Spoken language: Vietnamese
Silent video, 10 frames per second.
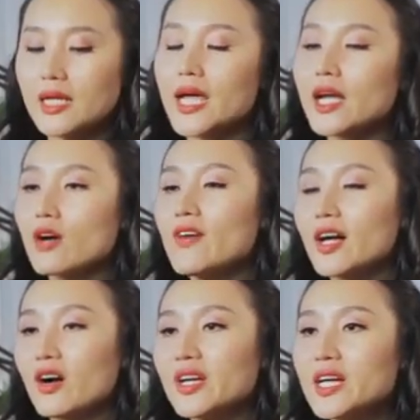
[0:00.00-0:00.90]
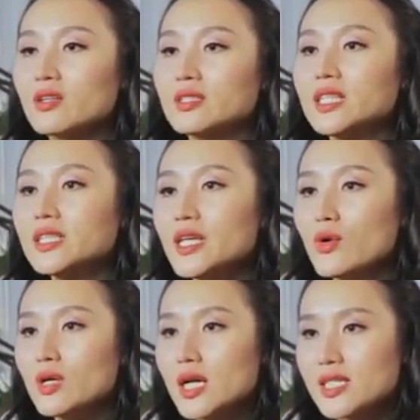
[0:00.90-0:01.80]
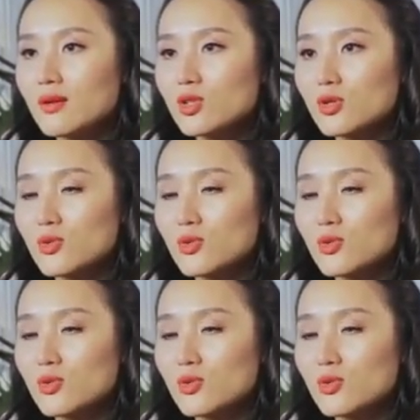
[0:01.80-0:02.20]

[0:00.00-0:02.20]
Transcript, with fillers: Nghe có vẻ khó hiểu nhưng nhiều người trong số